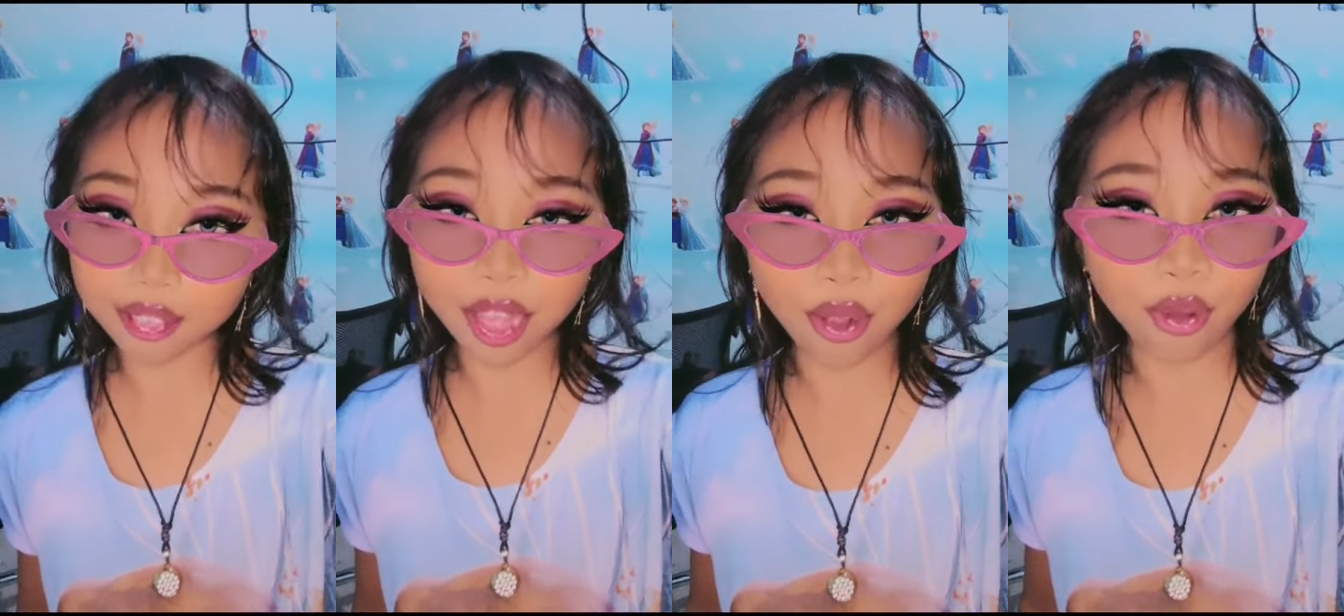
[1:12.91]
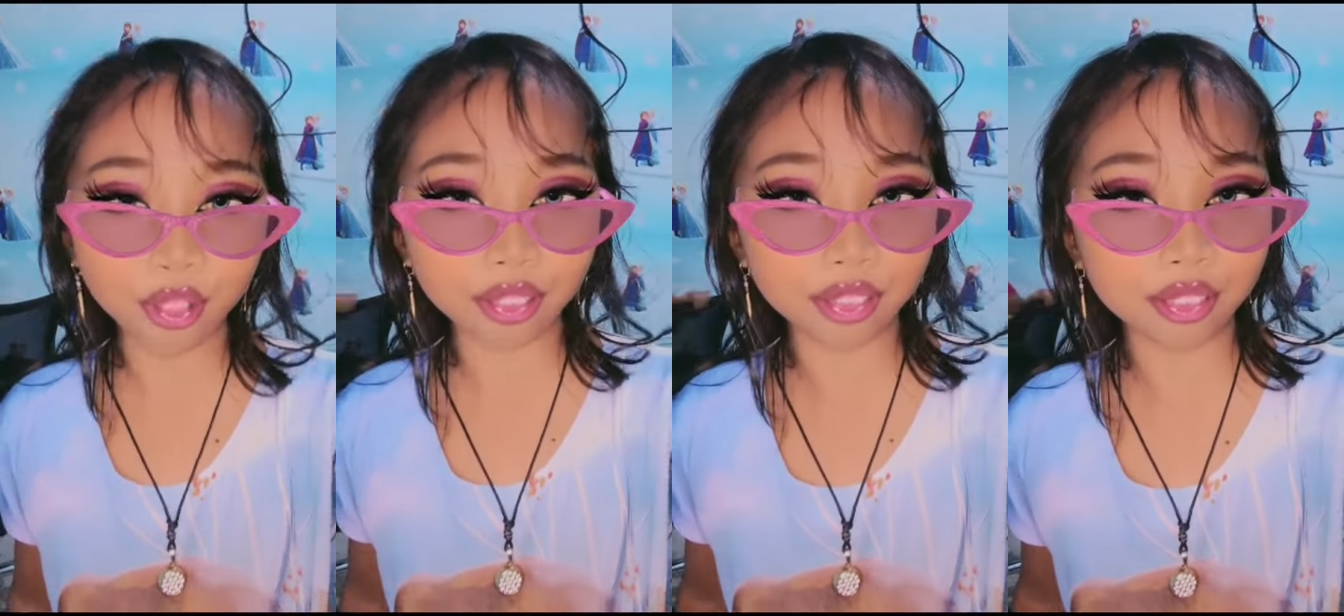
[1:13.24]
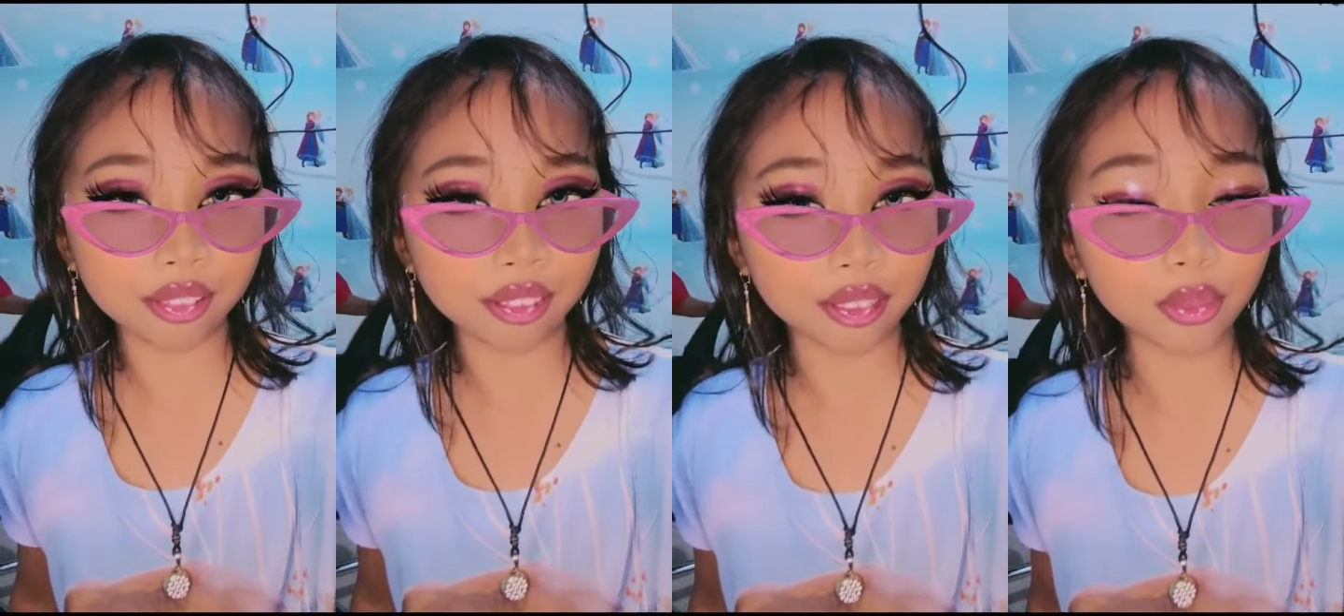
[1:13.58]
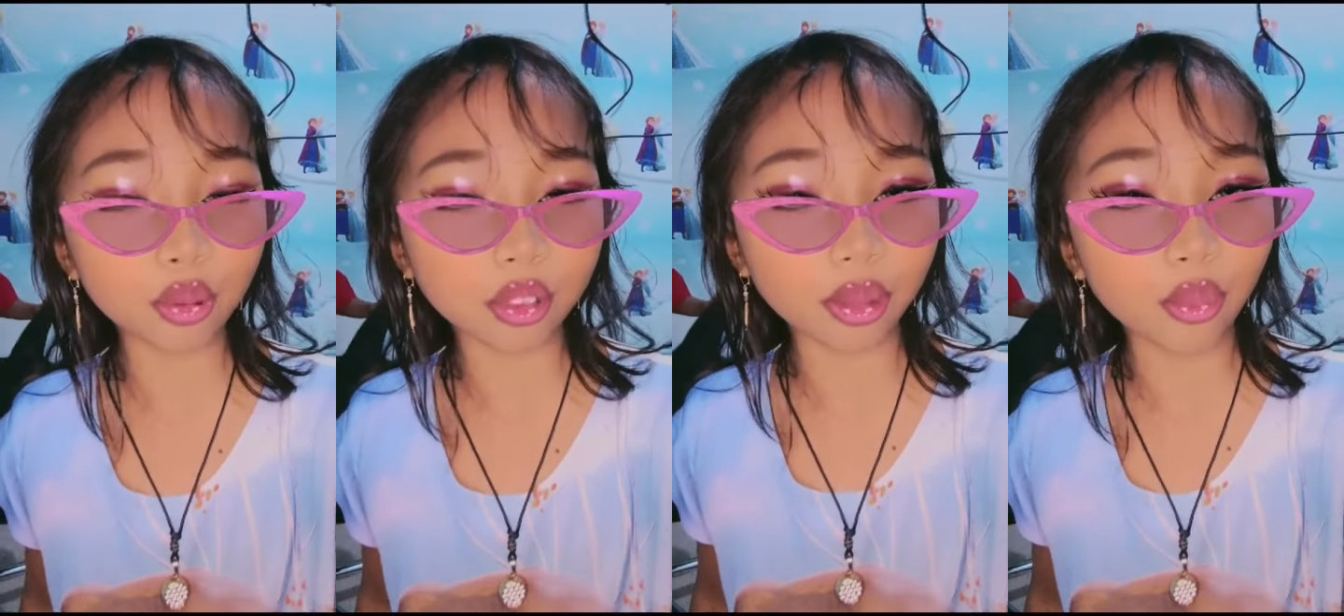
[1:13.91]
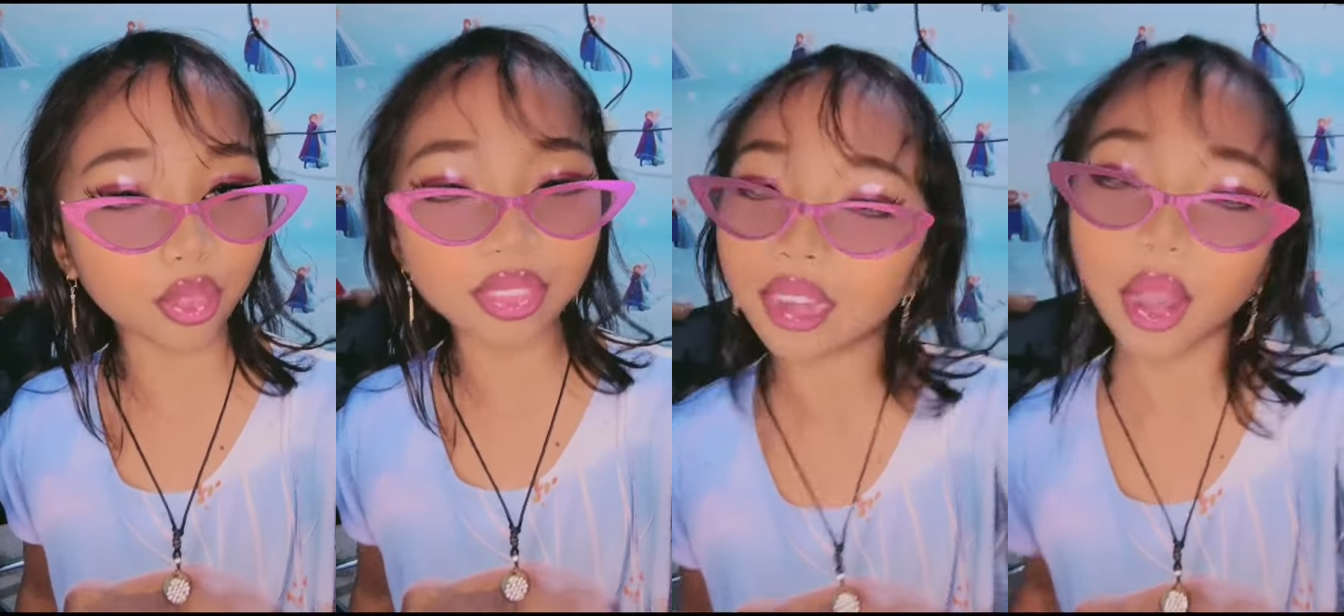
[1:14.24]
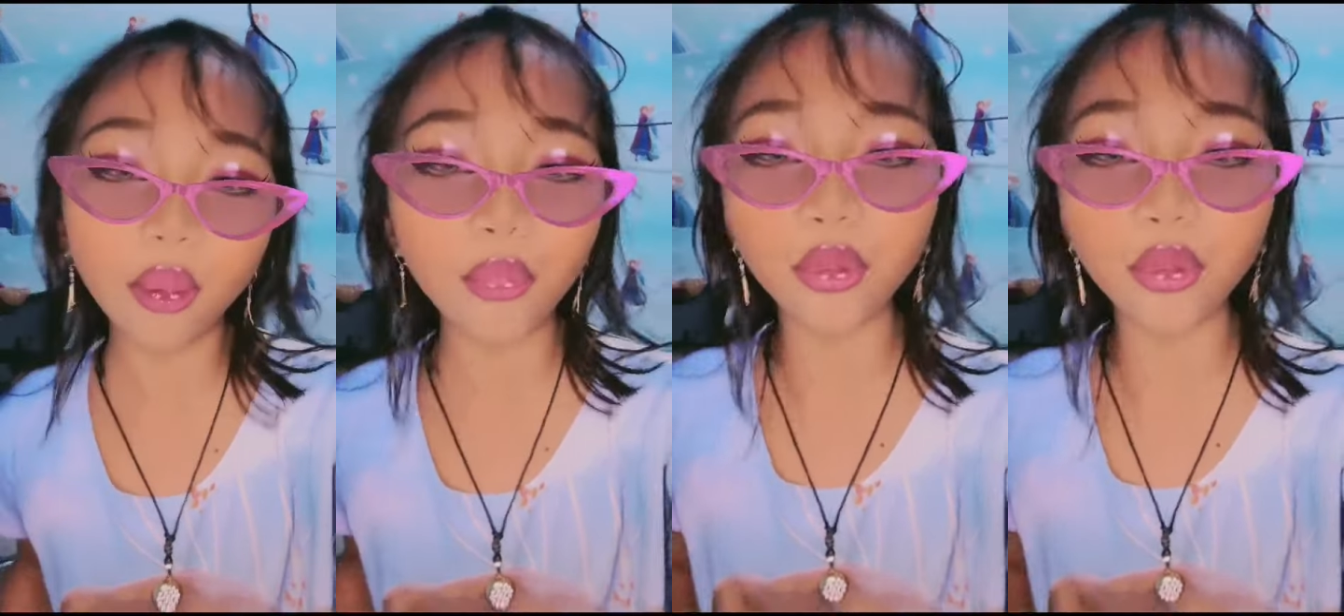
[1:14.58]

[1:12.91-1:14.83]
Takut kebut-kebutan lah